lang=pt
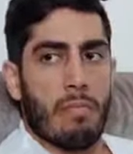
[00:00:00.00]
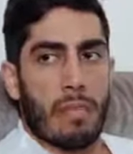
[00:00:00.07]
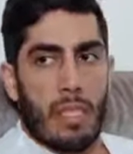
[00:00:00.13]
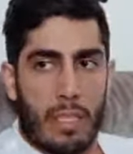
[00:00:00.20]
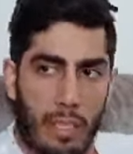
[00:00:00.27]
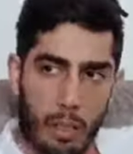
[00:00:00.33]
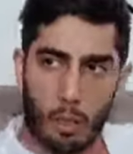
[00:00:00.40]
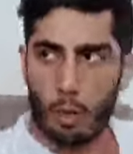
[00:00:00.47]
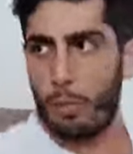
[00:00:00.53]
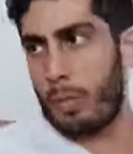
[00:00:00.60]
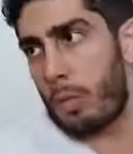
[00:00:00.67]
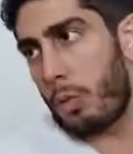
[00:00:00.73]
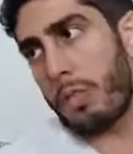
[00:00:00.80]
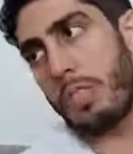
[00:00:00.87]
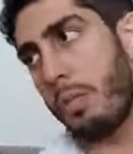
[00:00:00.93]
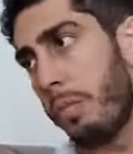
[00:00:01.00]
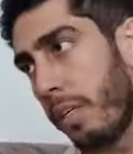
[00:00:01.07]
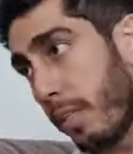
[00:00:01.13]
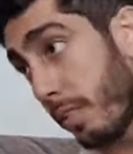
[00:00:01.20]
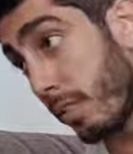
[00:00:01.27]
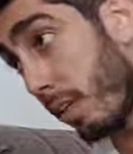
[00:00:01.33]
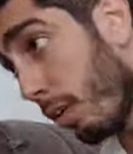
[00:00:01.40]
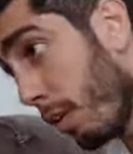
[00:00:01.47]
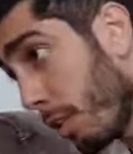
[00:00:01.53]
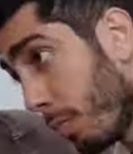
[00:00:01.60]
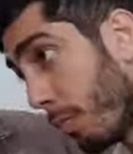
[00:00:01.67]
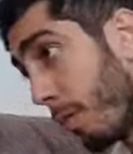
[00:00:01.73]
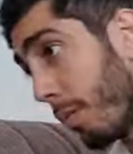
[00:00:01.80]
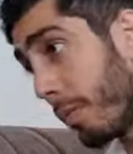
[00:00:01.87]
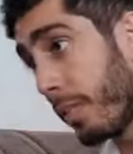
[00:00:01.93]
Daqui uma, duas semanas tá
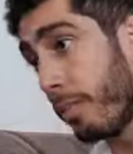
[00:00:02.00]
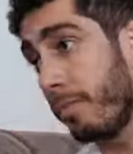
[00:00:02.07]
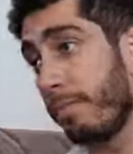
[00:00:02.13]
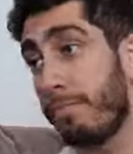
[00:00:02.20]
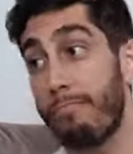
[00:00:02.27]
ótimo pra mim.